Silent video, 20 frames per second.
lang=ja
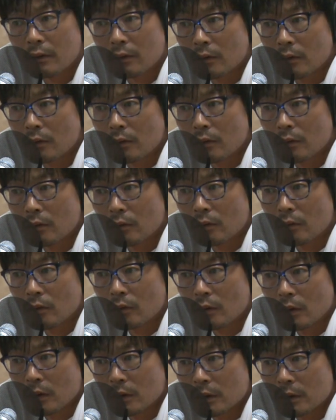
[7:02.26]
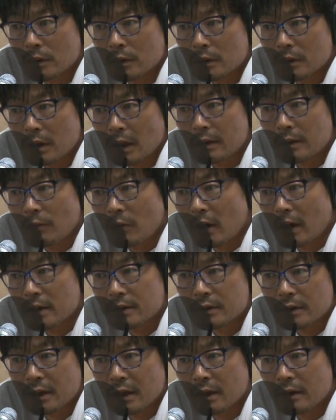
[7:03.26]
い、うん、あのなってもらいや
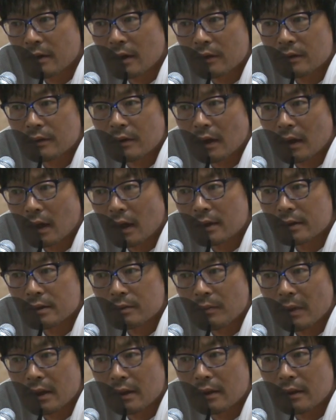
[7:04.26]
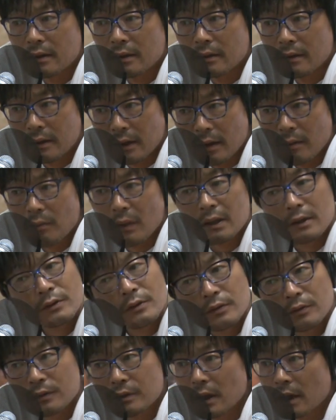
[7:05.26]
すい金額から始めてまだ
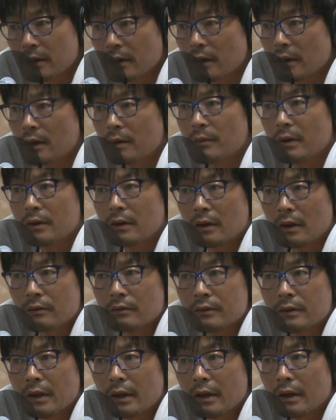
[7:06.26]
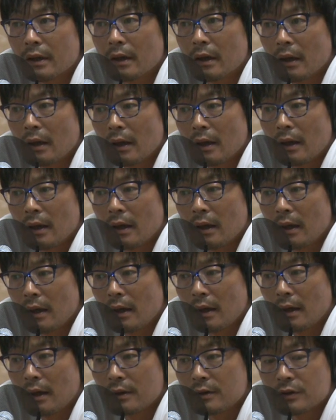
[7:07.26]
ちょっと具体的に決めてなくて、
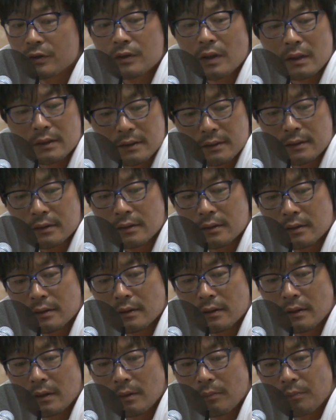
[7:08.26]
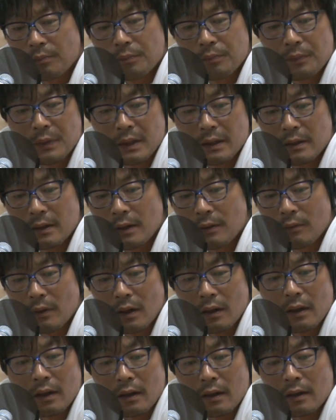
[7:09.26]
えー、10月1日に
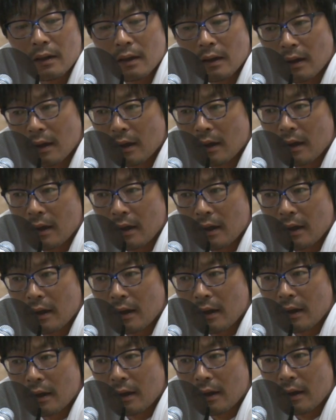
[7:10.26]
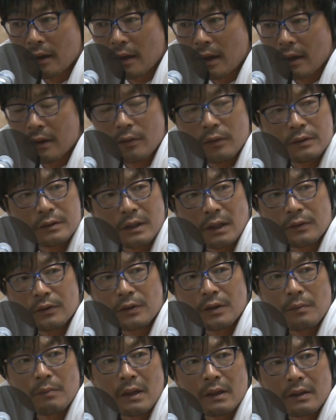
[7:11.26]
は、えー、内容をちゃんと
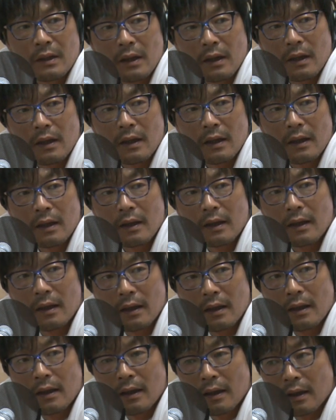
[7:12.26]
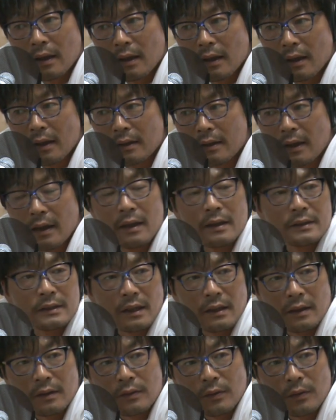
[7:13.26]
決めて、えー、提案し
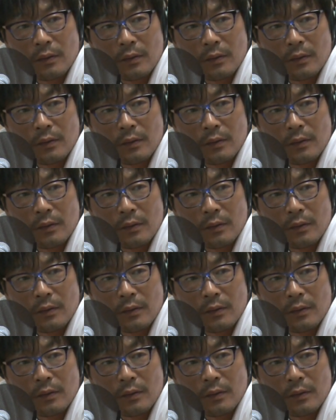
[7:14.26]
たいなと。